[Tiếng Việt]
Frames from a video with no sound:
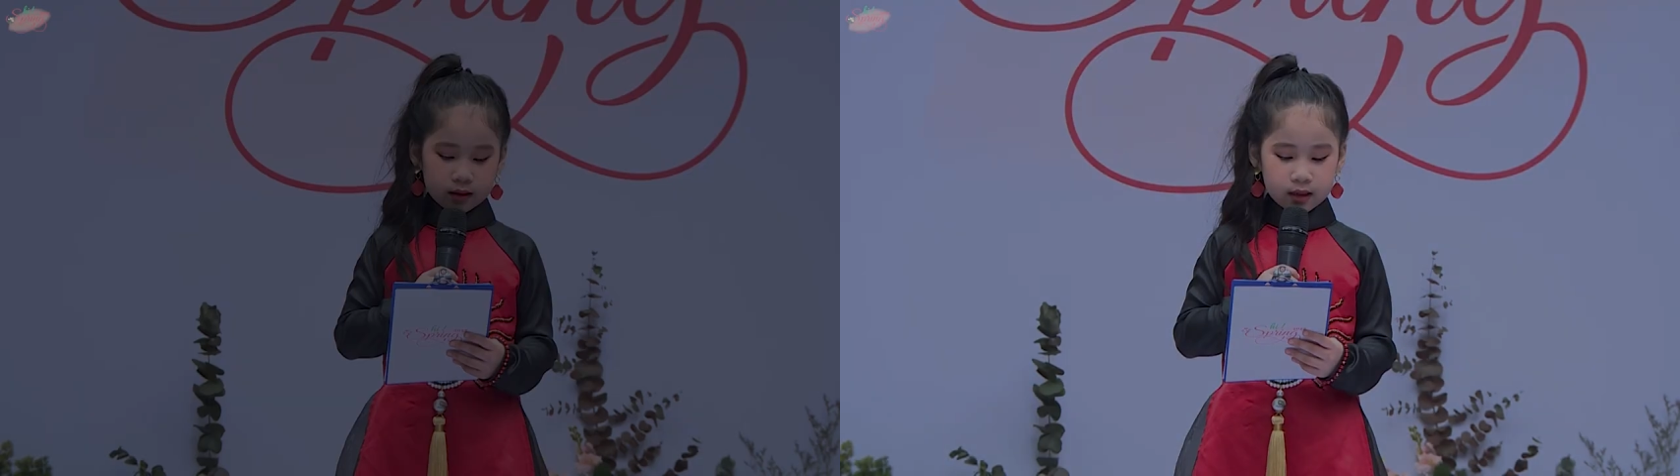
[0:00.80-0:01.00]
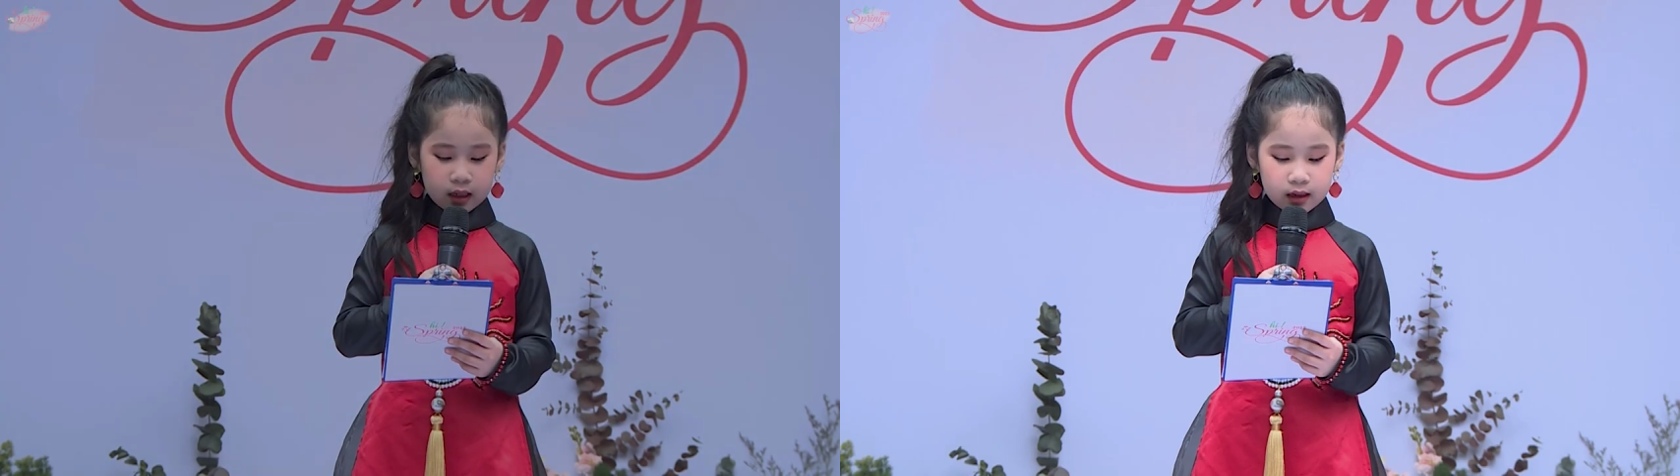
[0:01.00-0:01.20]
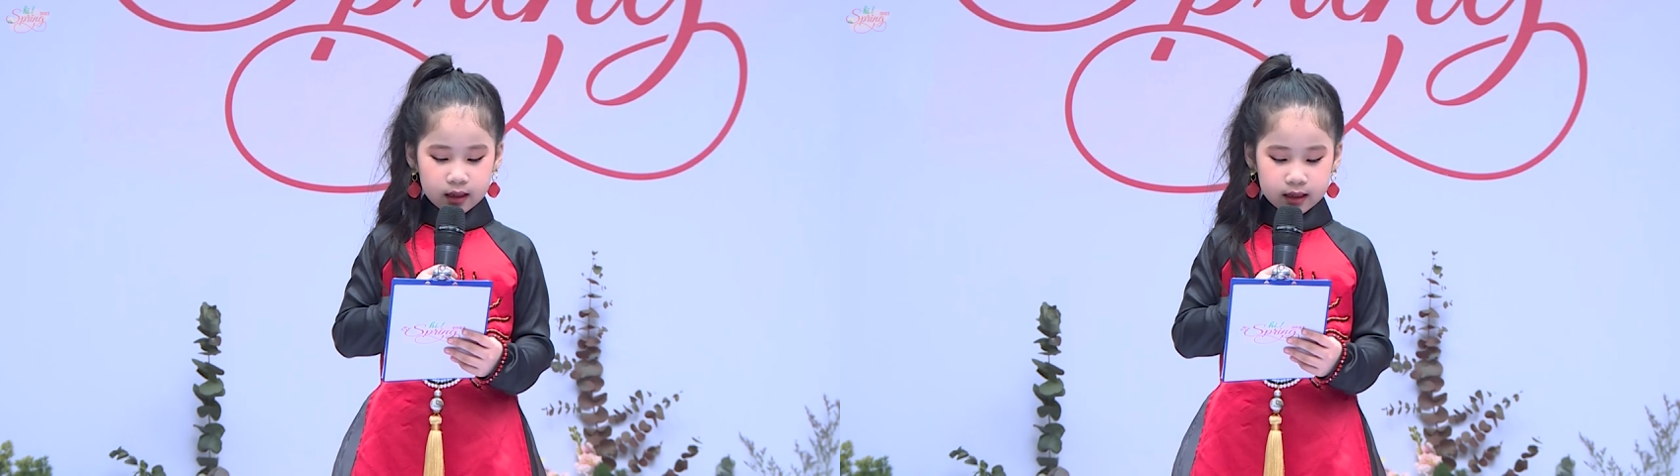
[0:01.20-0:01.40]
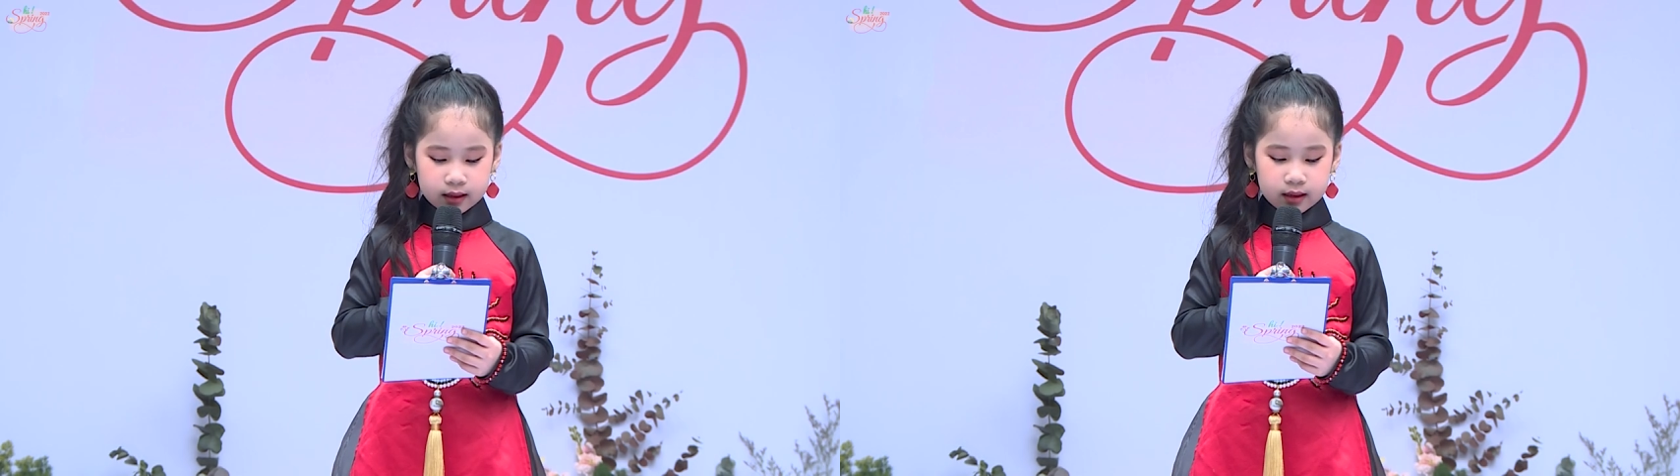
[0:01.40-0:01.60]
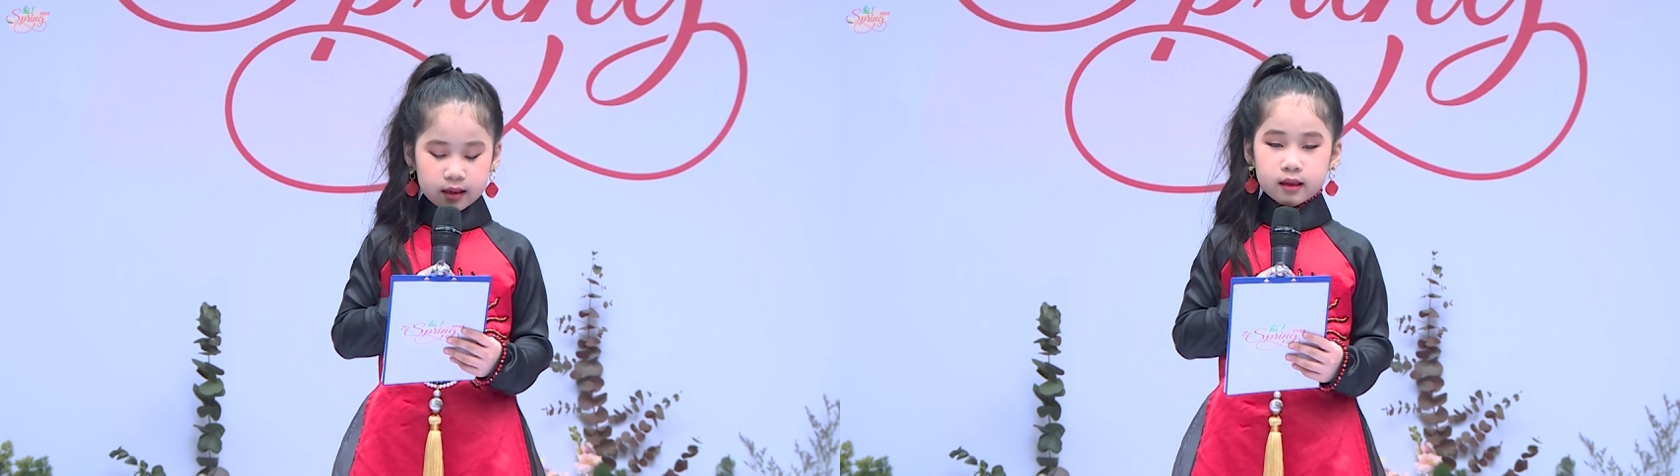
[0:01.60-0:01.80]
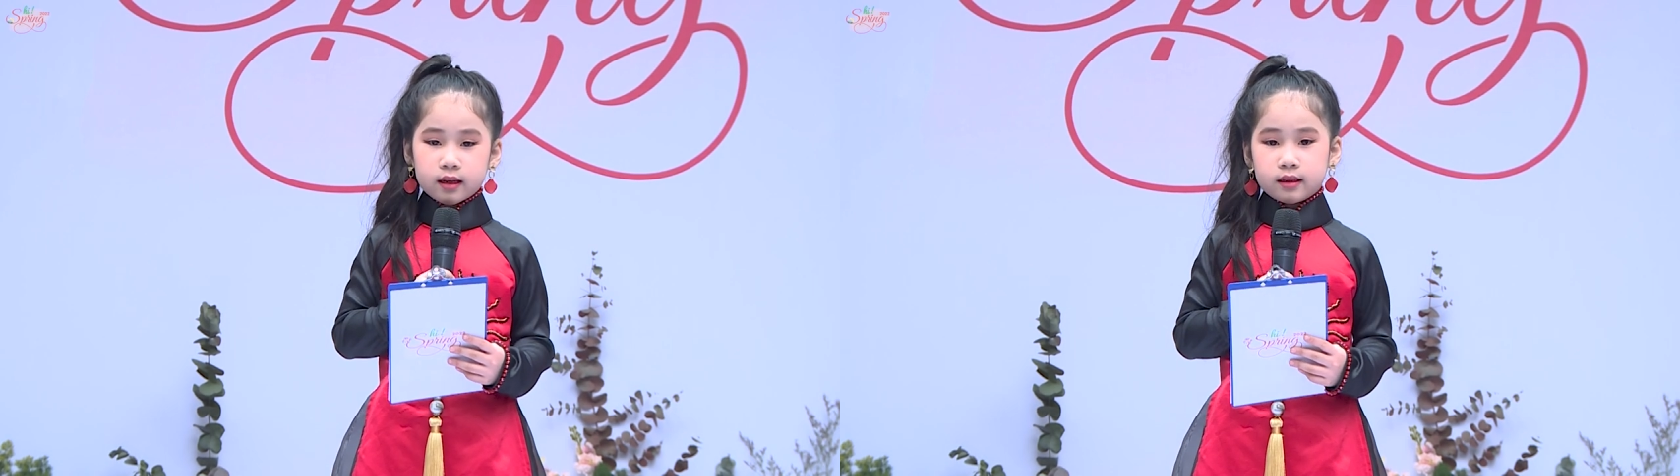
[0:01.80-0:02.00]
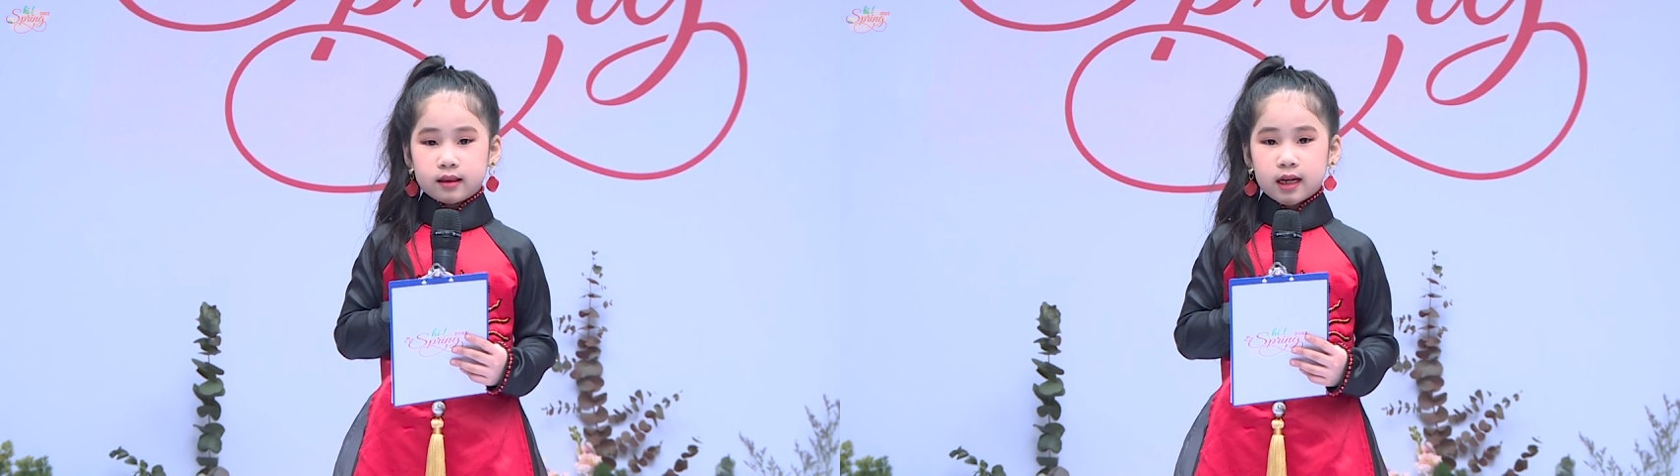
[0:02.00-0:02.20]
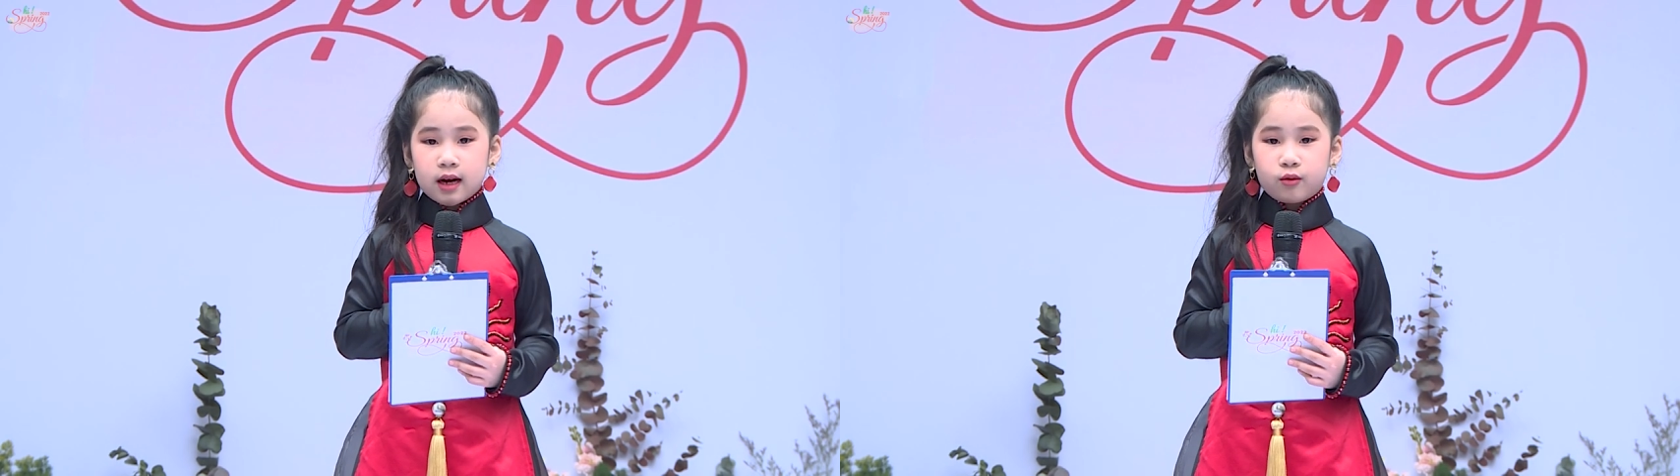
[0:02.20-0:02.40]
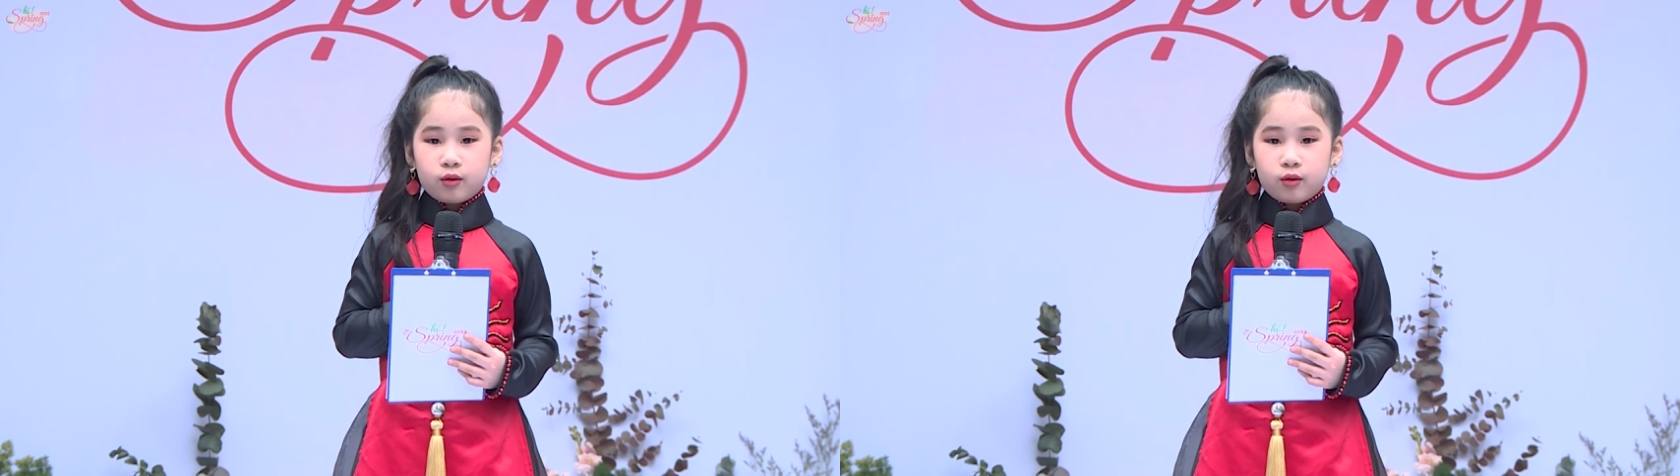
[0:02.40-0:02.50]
Nhật Ly xin kính chào